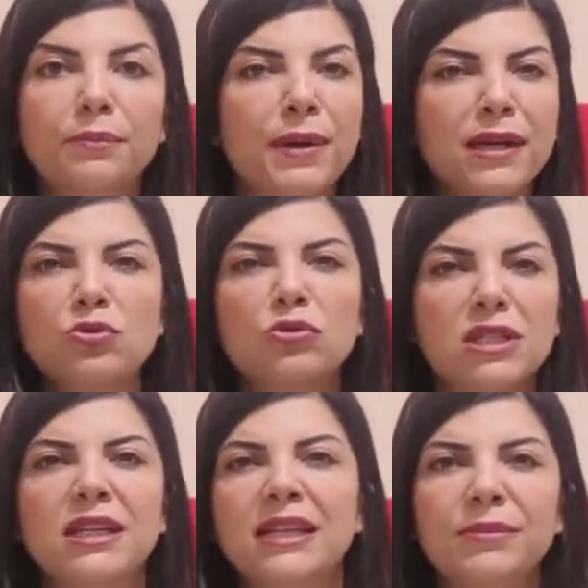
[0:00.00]
pek çok
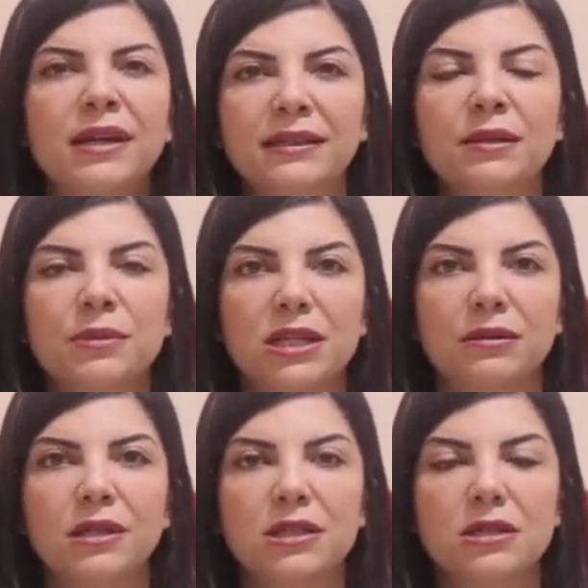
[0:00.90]
şeyle bir anda baş
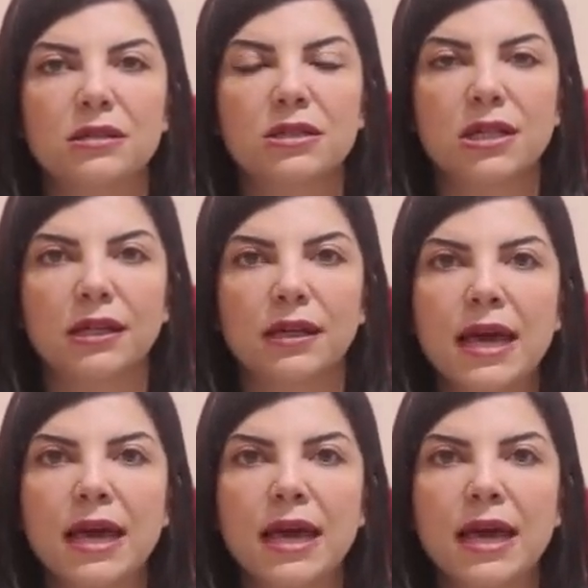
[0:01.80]
etmeye çalışacak.